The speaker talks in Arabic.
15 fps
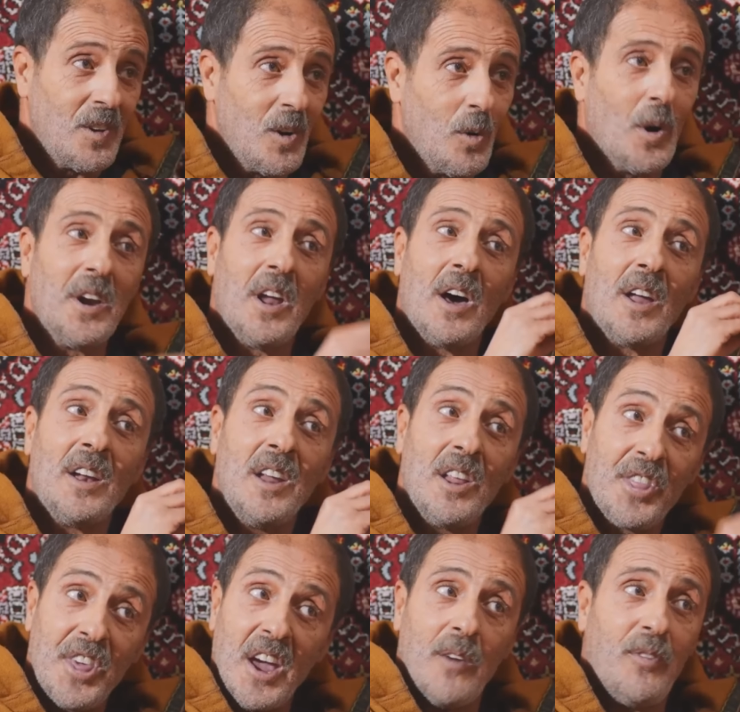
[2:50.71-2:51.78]
وانا راني
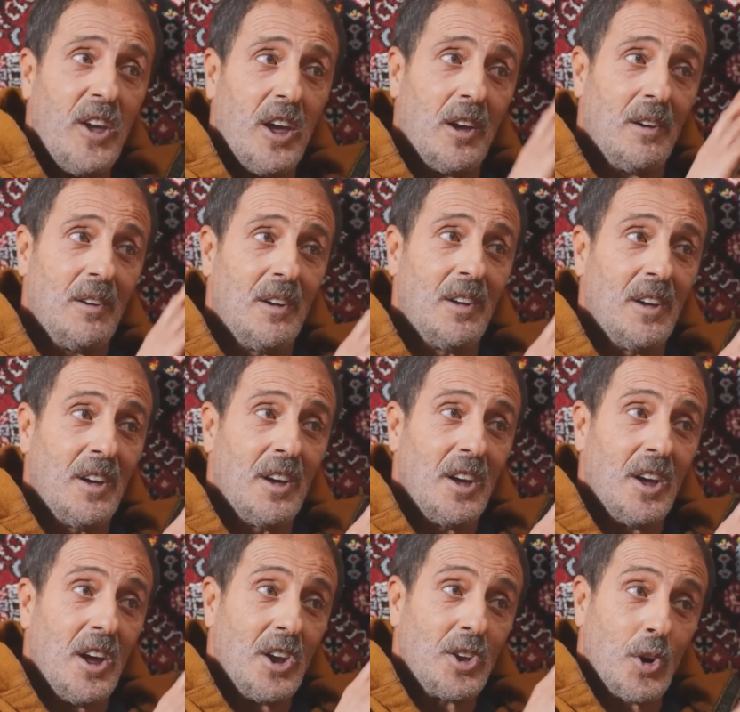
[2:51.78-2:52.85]
نثيق فيه
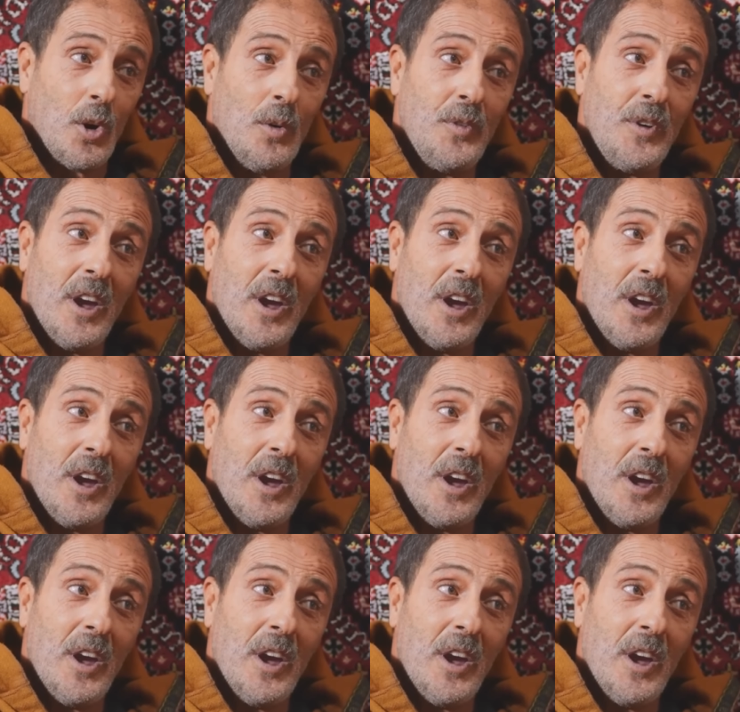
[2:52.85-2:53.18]
شوفي